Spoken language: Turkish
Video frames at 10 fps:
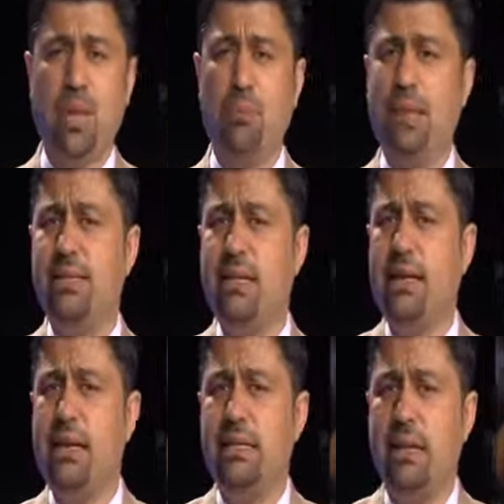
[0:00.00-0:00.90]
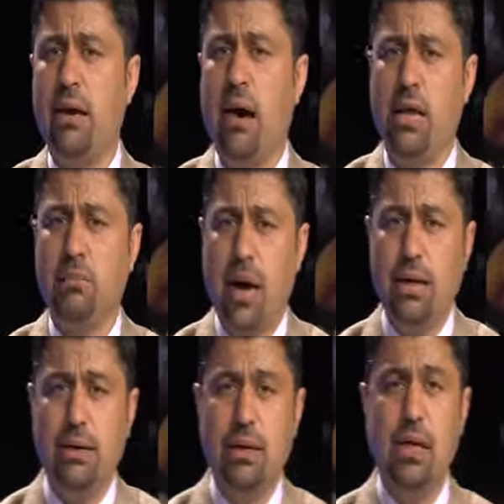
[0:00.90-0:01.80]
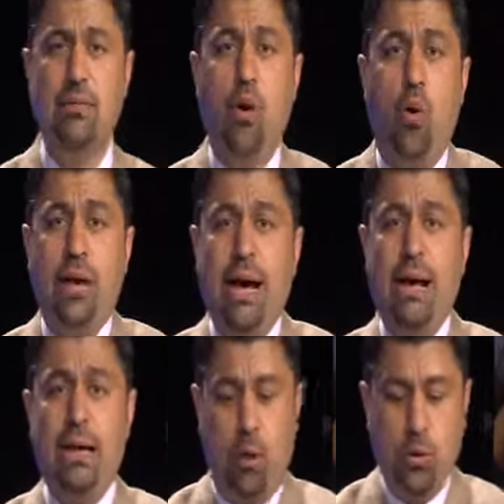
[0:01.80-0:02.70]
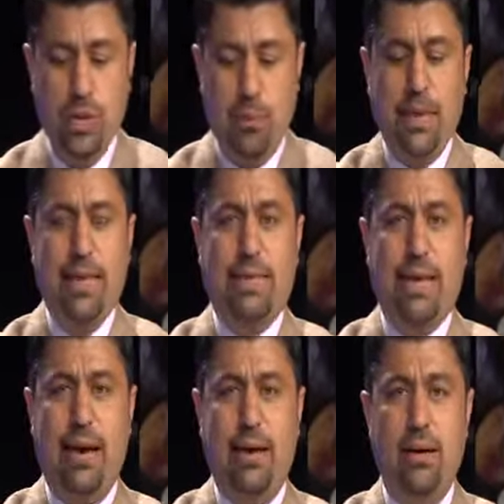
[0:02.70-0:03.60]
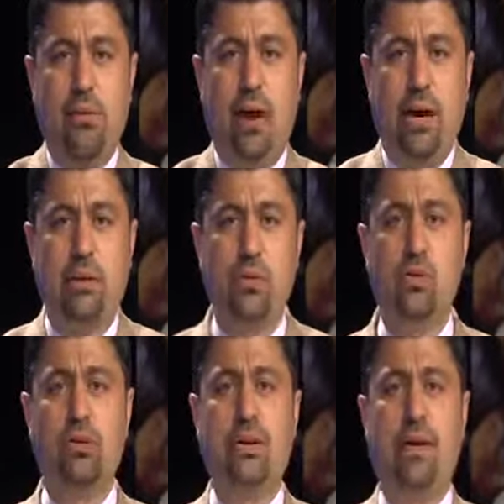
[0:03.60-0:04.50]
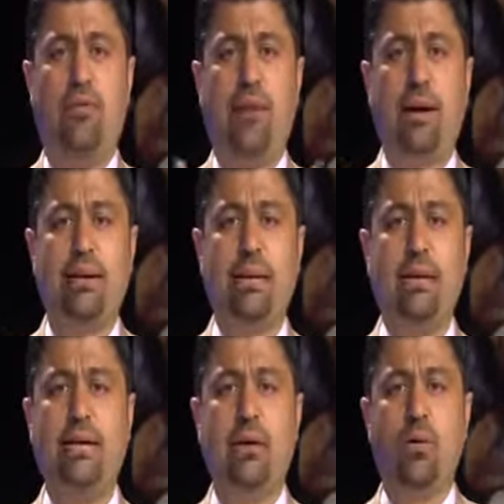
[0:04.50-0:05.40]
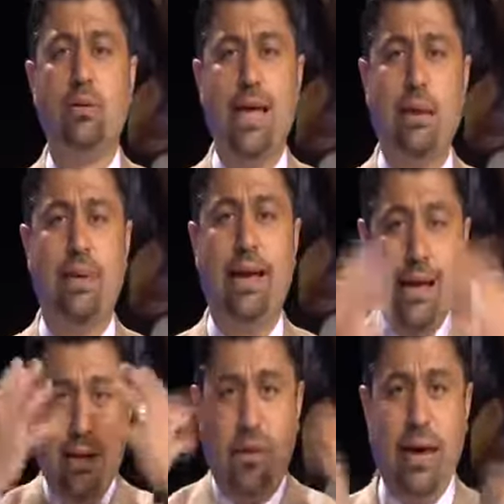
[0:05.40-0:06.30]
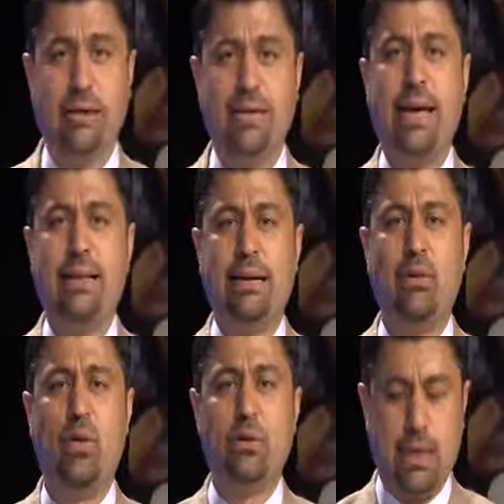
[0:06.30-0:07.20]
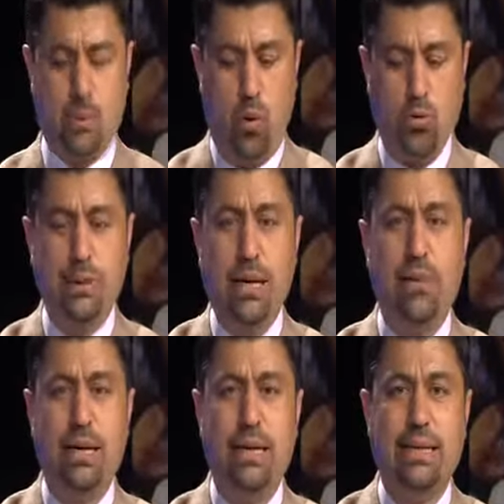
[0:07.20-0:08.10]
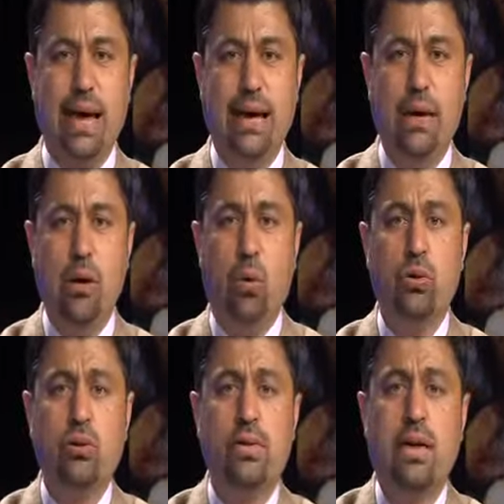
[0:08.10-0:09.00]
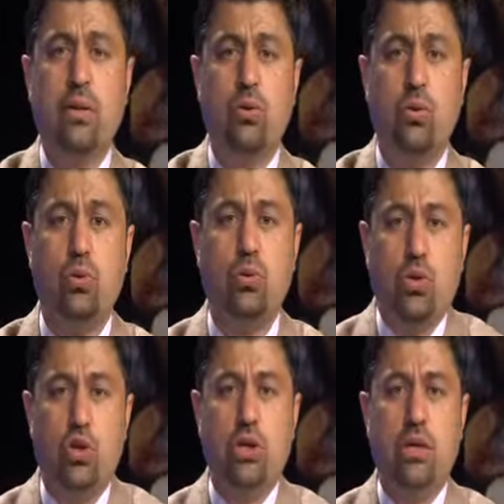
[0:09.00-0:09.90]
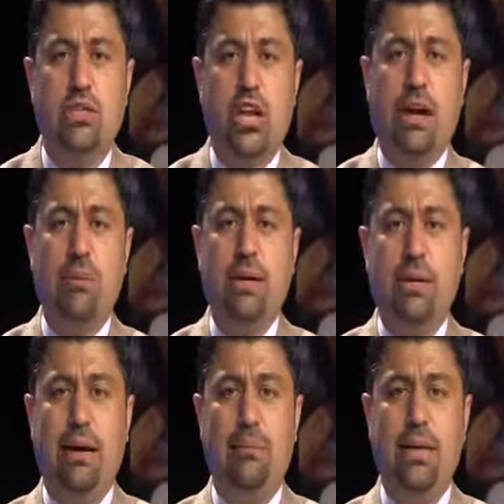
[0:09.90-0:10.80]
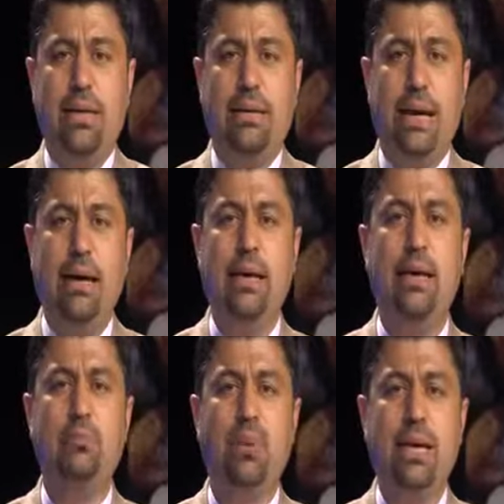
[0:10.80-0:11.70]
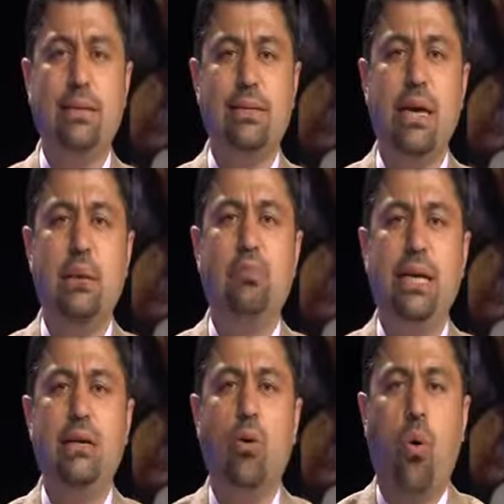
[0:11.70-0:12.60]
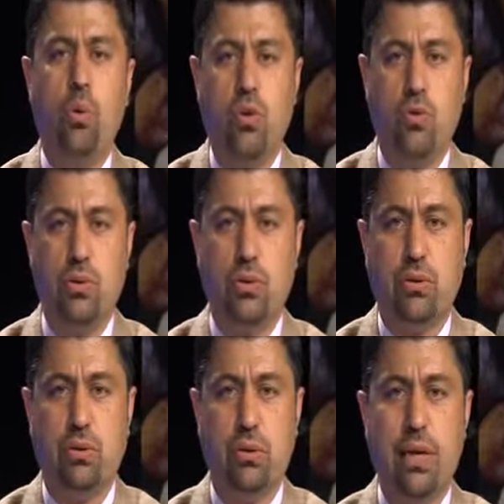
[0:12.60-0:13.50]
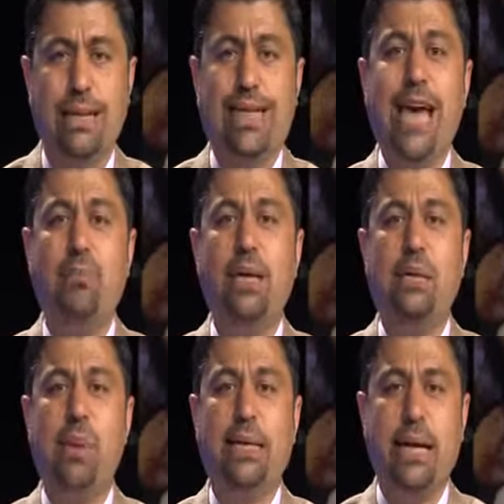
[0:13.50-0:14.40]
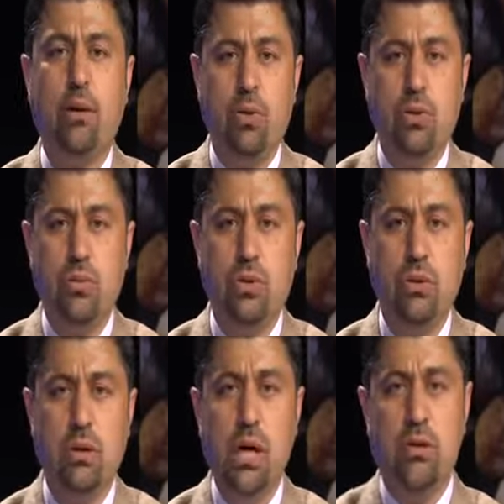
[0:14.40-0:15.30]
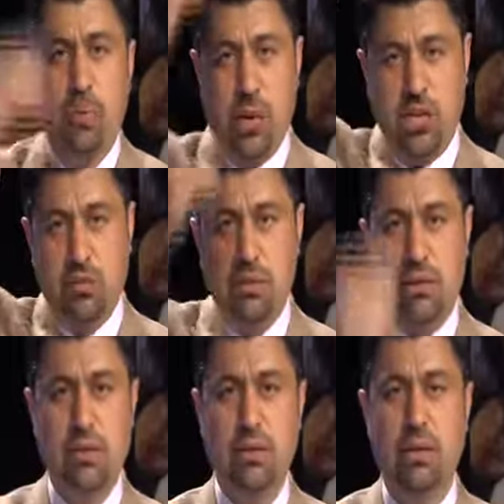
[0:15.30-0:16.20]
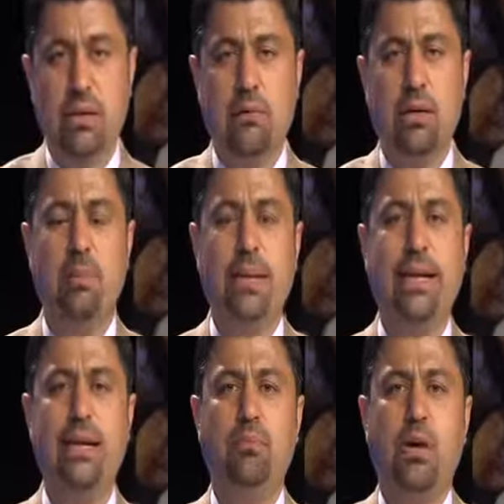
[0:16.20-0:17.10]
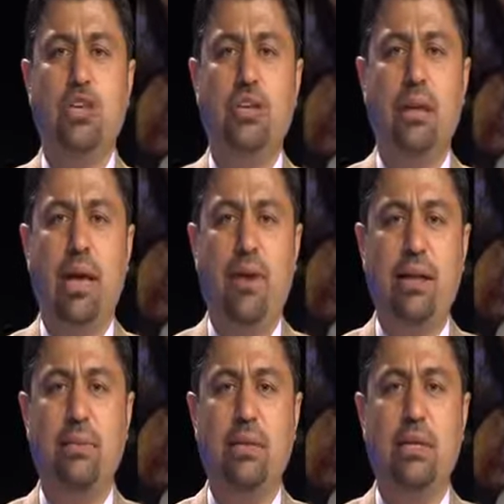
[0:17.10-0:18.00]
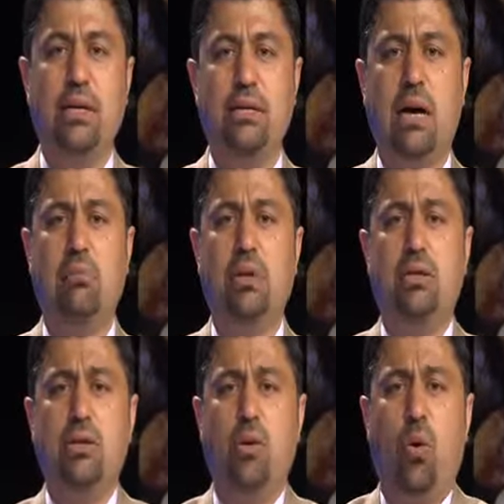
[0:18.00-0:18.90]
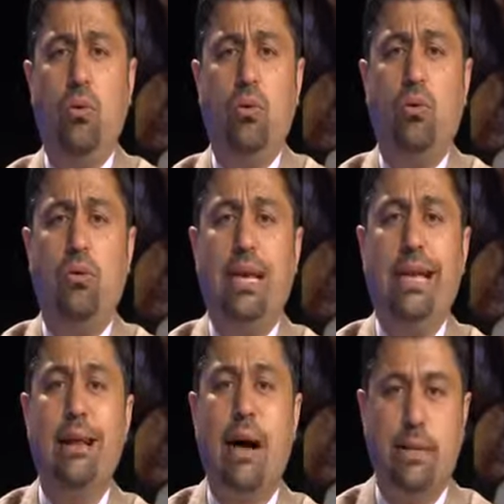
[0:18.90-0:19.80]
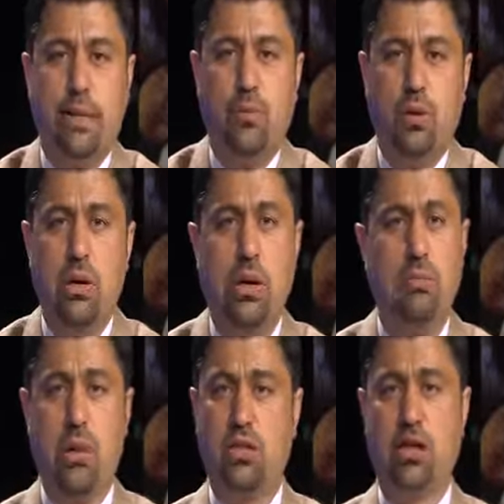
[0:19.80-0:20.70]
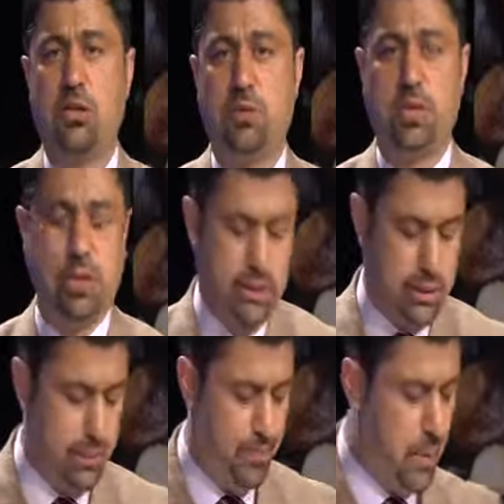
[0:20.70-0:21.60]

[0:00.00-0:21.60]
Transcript: Mesih İsa'yı anmak ve ona onunla birlikte farklı uluslardan, farklı dillerden olsak bile, farklı renklerden olsak bile onunla birlikte, onun sağladığı kurtuluş çarmıhla birlikte biz bir olduğumuzun, tek bir beden olduğumuzun ve başımızın ve bedenin başının Efendimiz İsa Mesih olduğunun ilanıdır bu. Başka hiçbir şey değildir.